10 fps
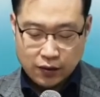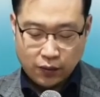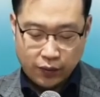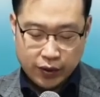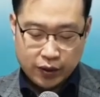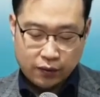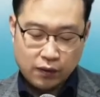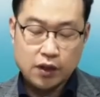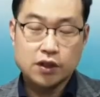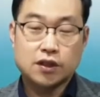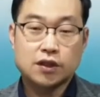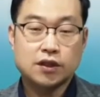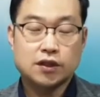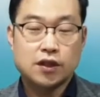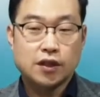오히려
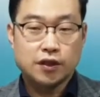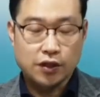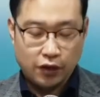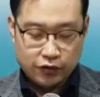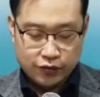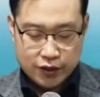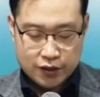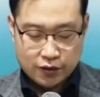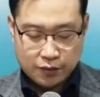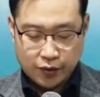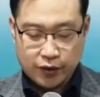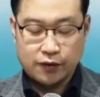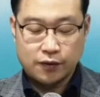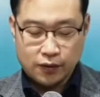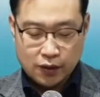훨씬 여유 있어
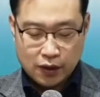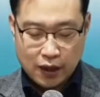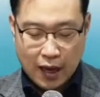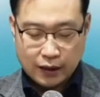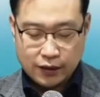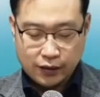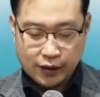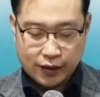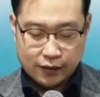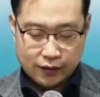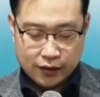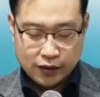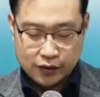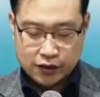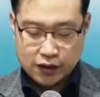보이고 강력해요.
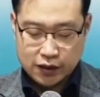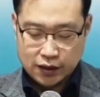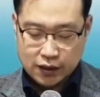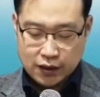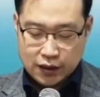이것이